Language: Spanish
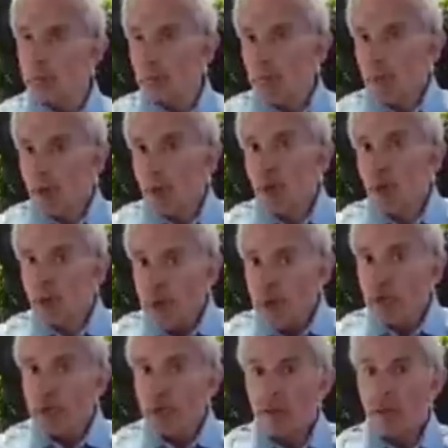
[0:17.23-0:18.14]
Pero el
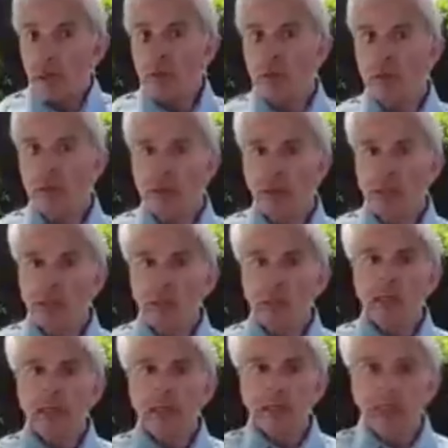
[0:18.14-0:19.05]
gobierno
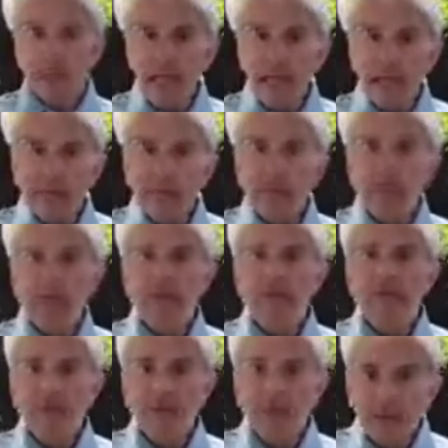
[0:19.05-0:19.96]
debe
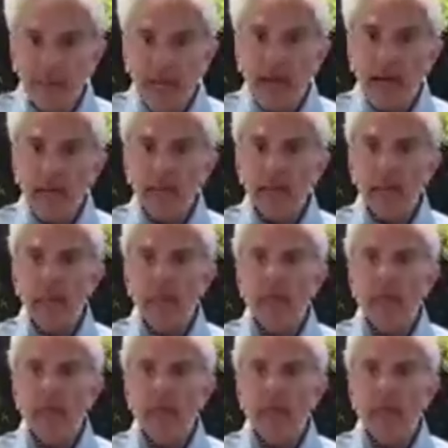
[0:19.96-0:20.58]
presentar